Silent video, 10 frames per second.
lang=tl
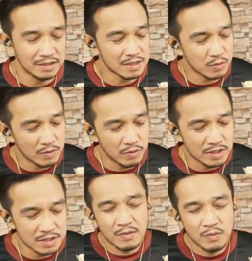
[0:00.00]
That's why we,
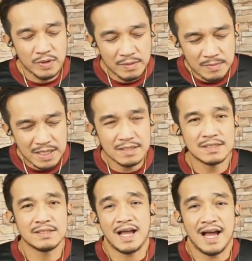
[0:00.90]
we
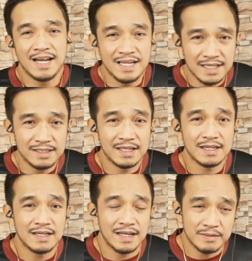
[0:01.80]
missed a leader
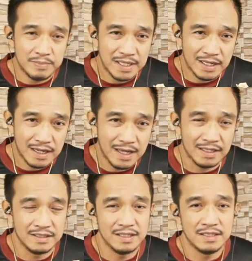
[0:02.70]
like
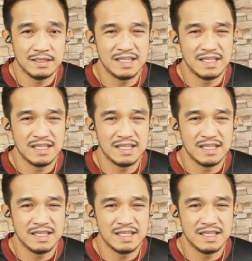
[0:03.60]
PRRD.